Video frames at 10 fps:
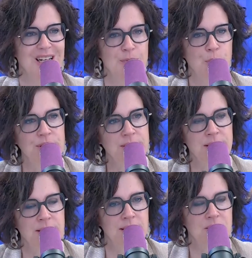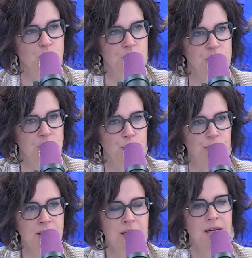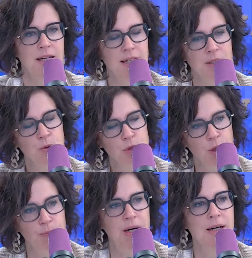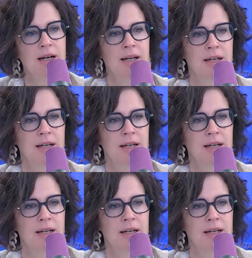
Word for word: les politiques qui sont déjà menées et d'autre part,